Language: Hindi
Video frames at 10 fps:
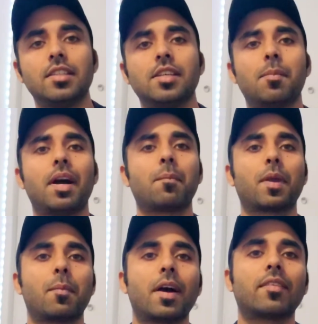जब
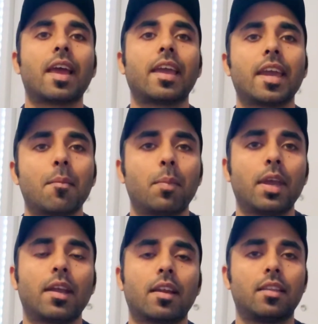आपके पास आएंगे आप पे
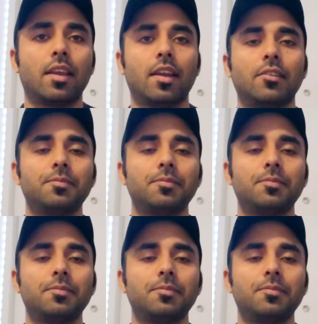कर देना